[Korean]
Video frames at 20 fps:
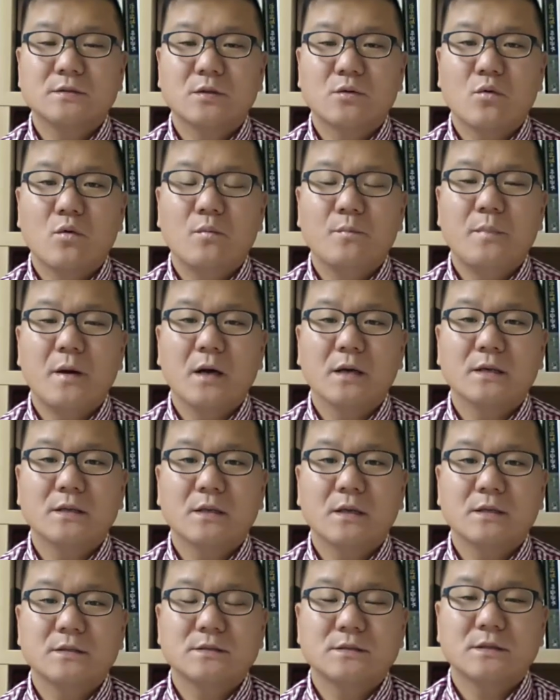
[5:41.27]
이제
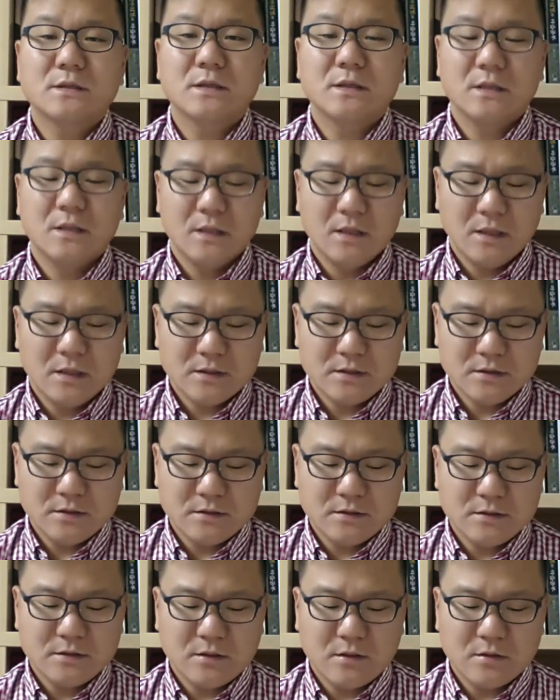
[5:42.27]
곰팡이나 이제
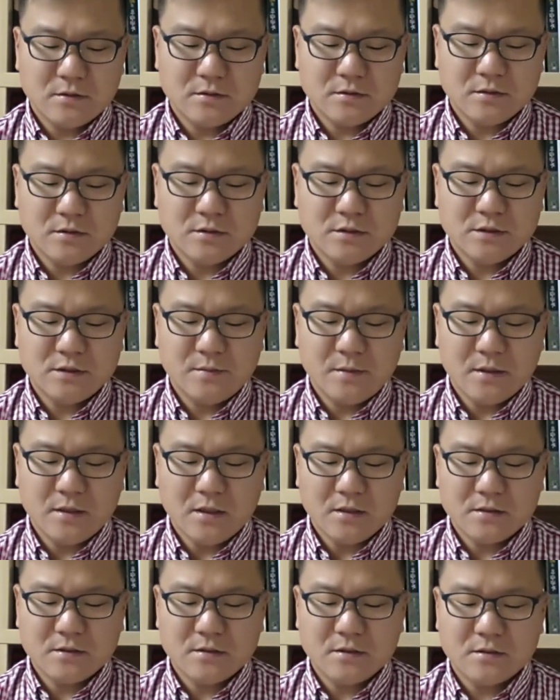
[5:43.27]
그런 그 집에
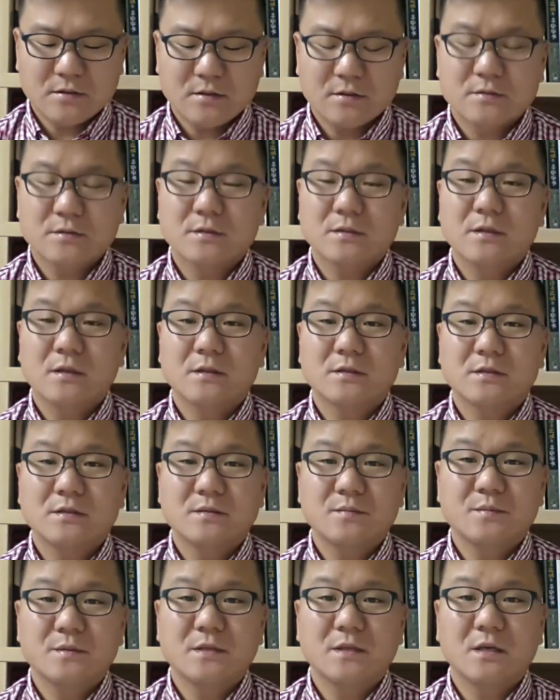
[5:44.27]
딱 들어섰을 때
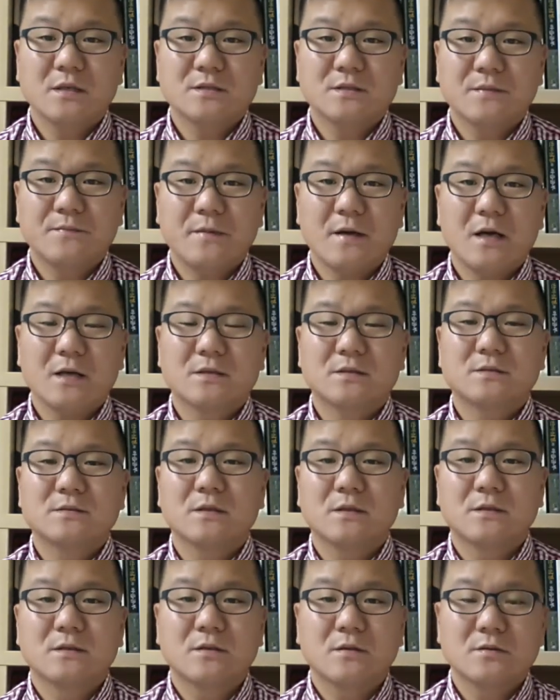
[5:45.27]
습기가 이제 팍
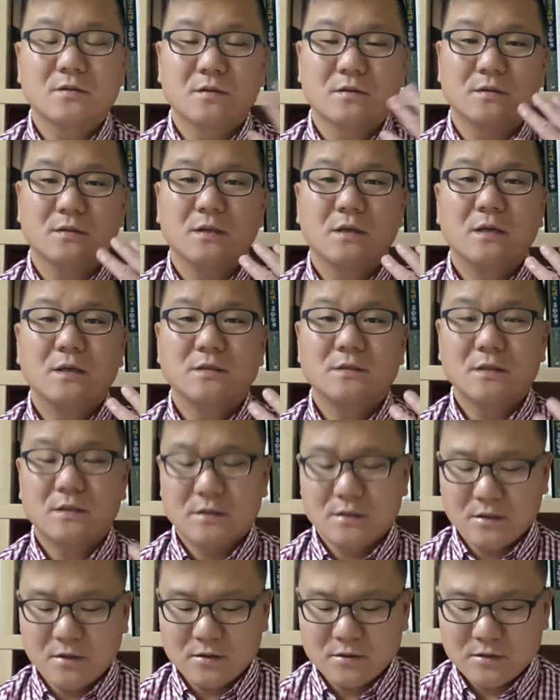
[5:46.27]
이제 들어서는 이제
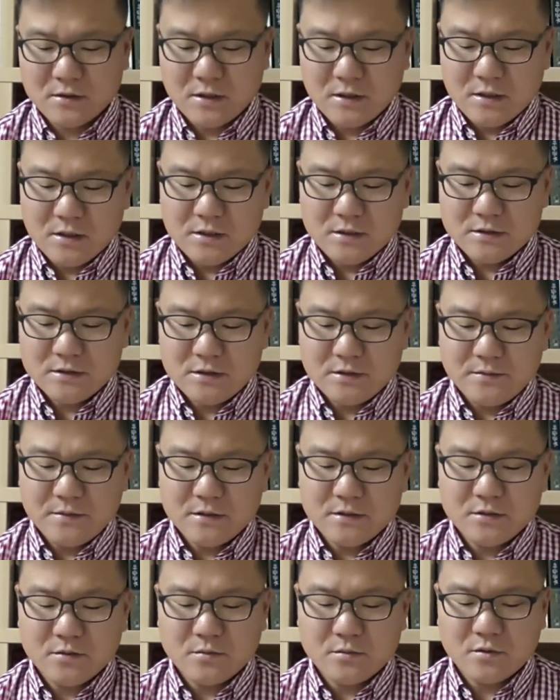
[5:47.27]
그런
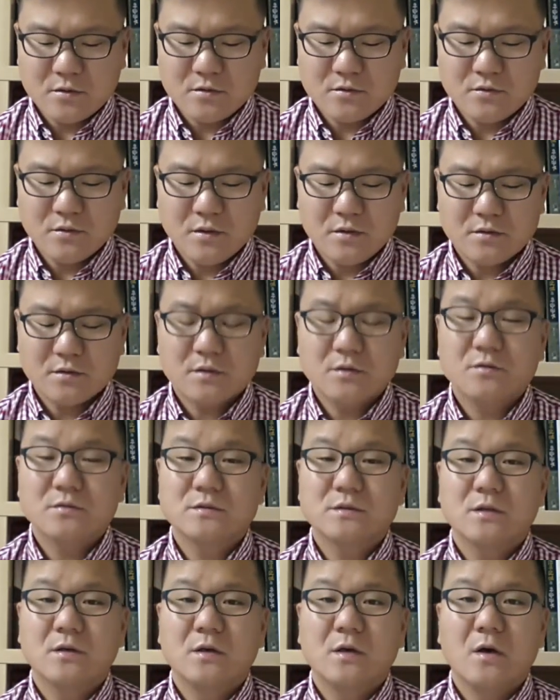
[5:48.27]
집이 좀 그렇고요. 그리고
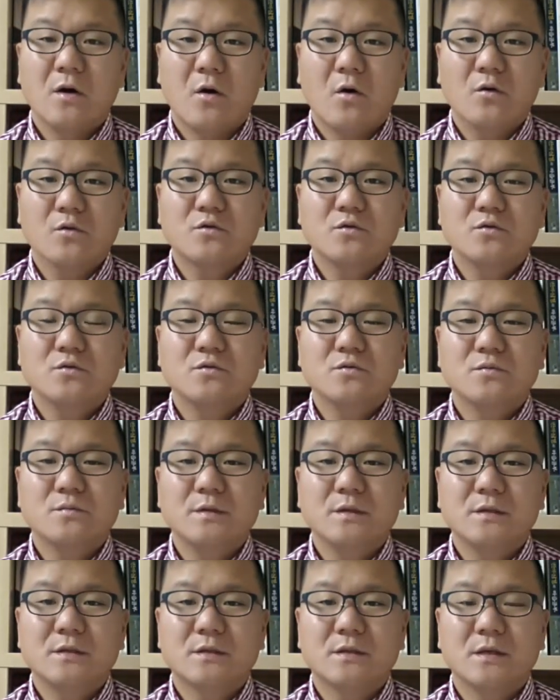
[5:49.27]
이제
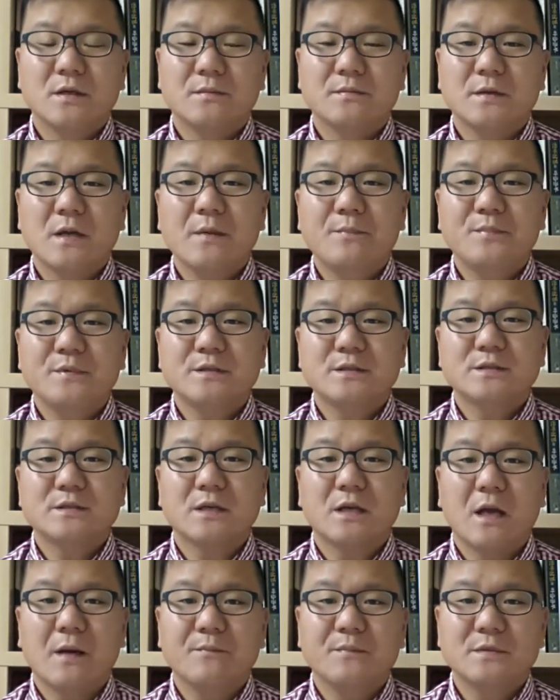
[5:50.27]
어둠이 이렇게 햇빛이
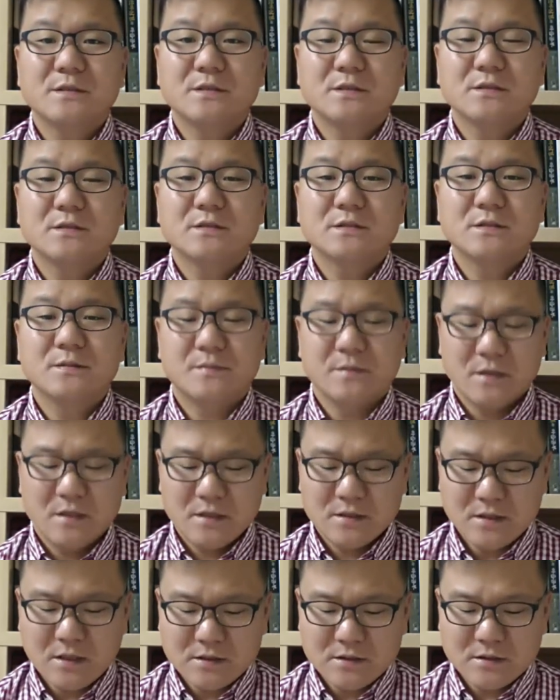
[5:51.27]
잘 안 비치는 집,
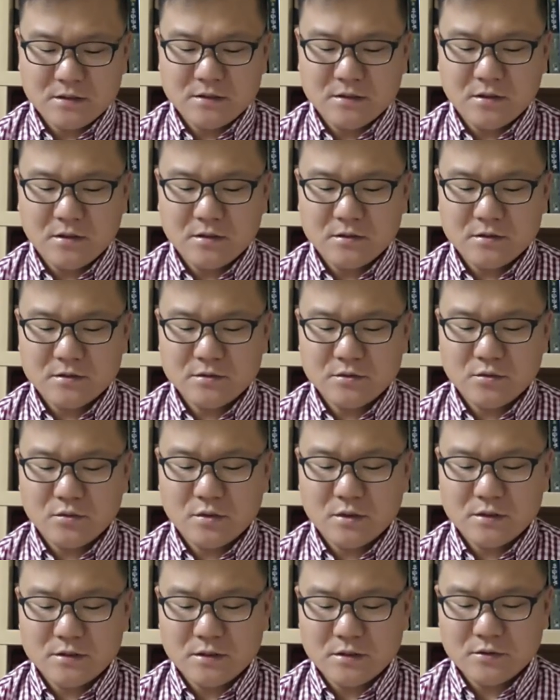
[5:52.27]
사실 그런
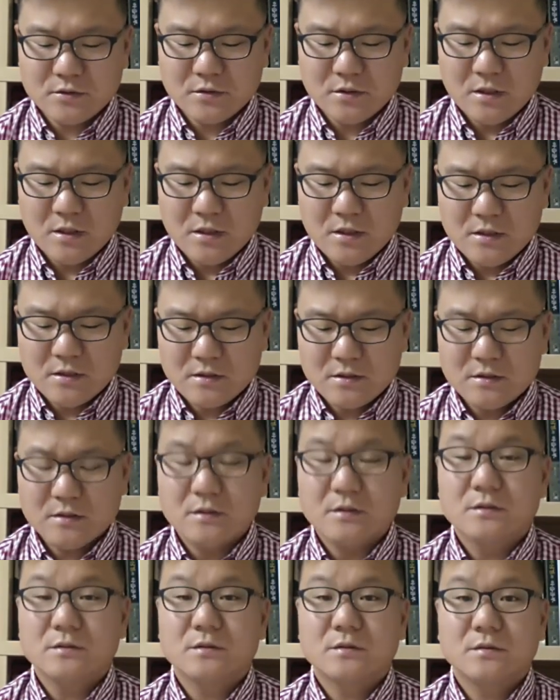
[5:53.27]
쪽이 이제
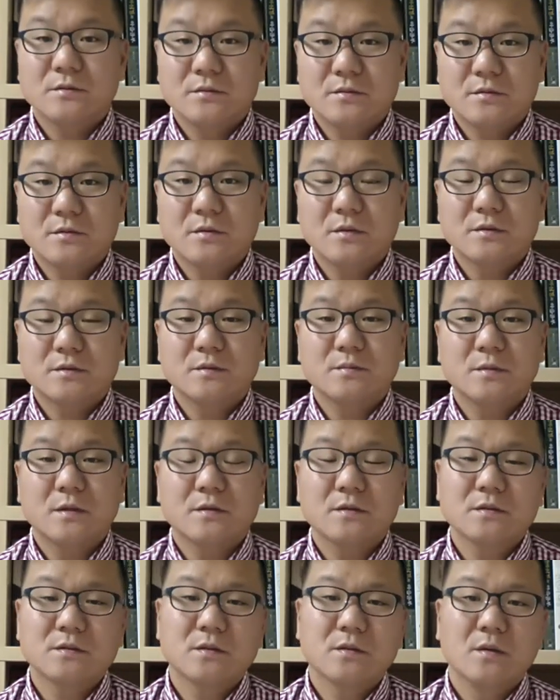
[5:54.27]
그 그렇습니다.
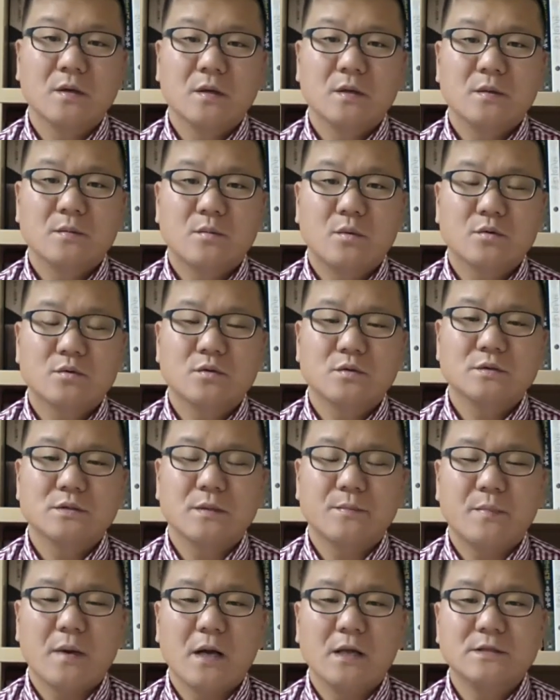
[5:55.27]
그래서 보통
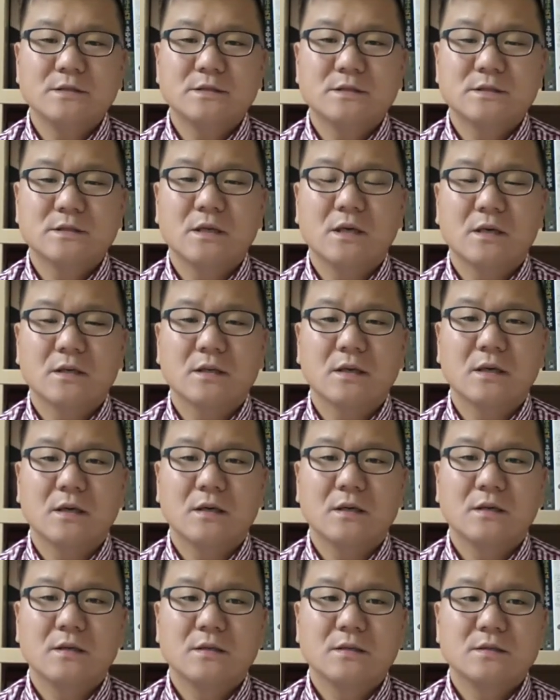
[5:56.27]
이제 반지
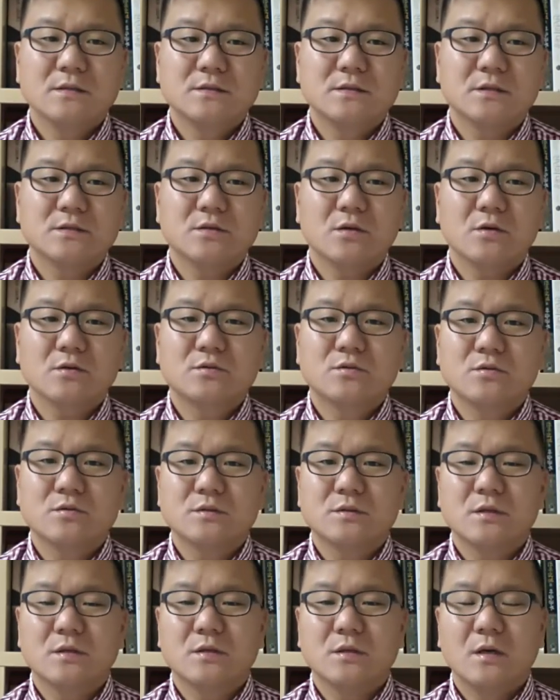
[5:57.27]
하나, 이제 저쪽
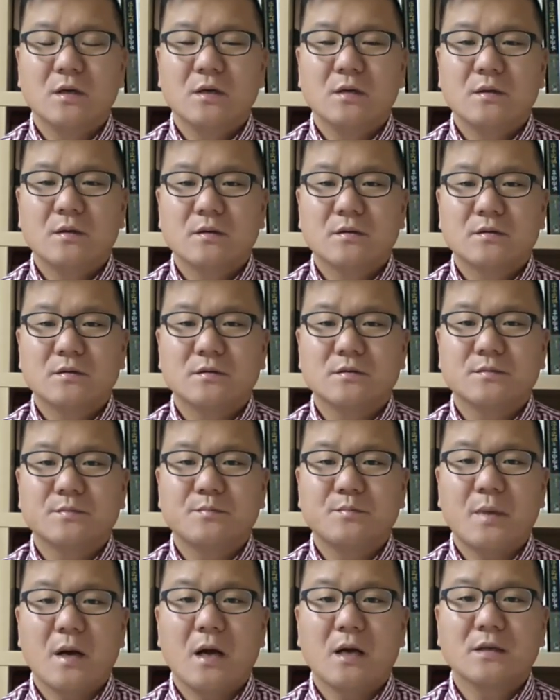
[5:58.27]
이제 그
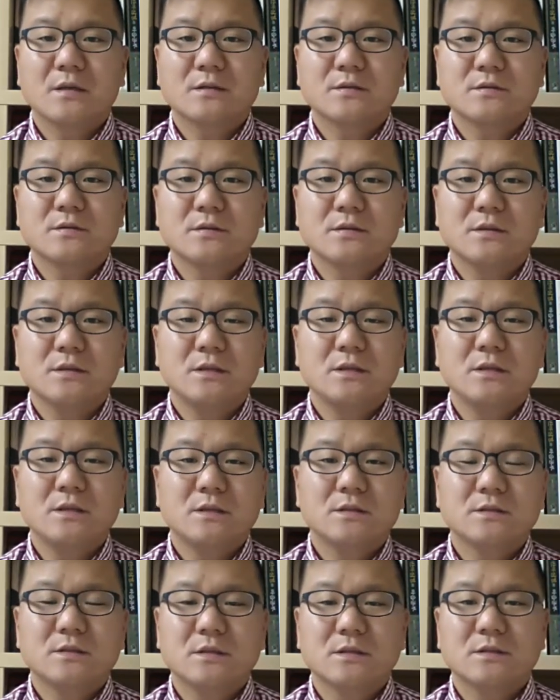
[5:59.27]
방이
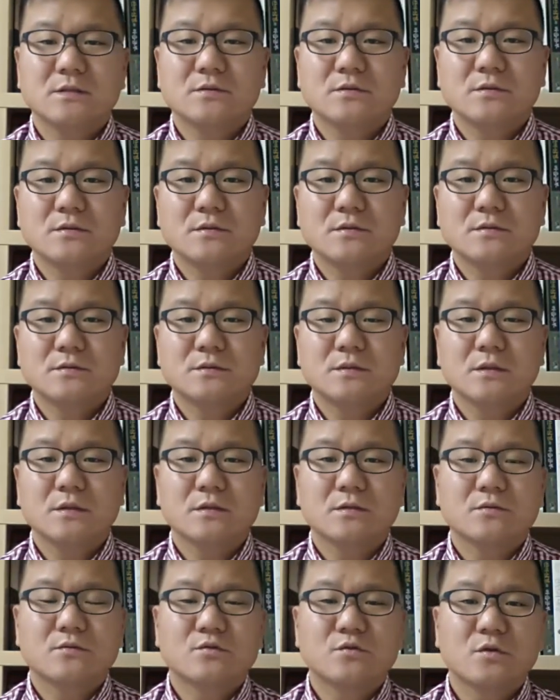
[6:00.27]
이제 이제
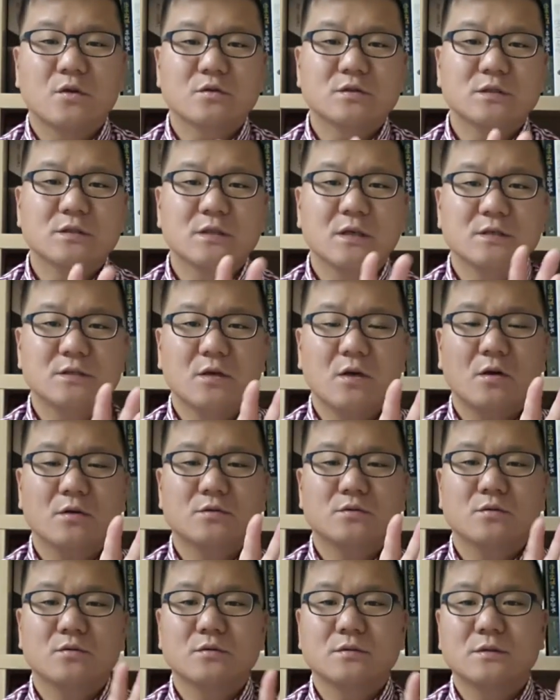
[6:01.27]
구석진데
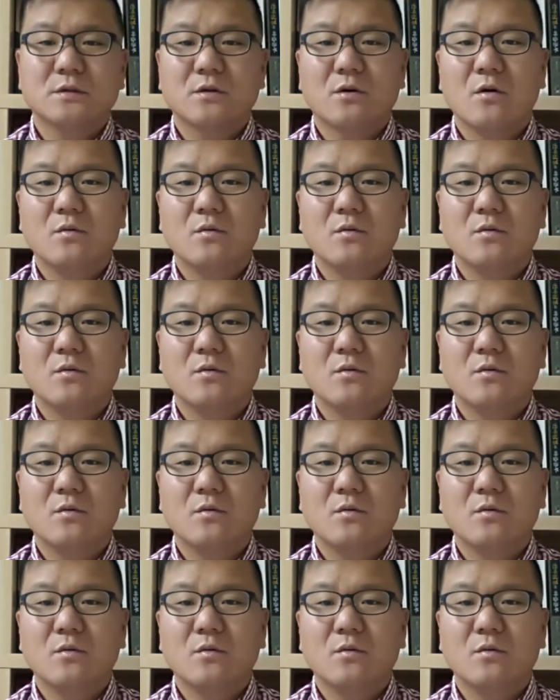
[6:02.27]
저쪽 이제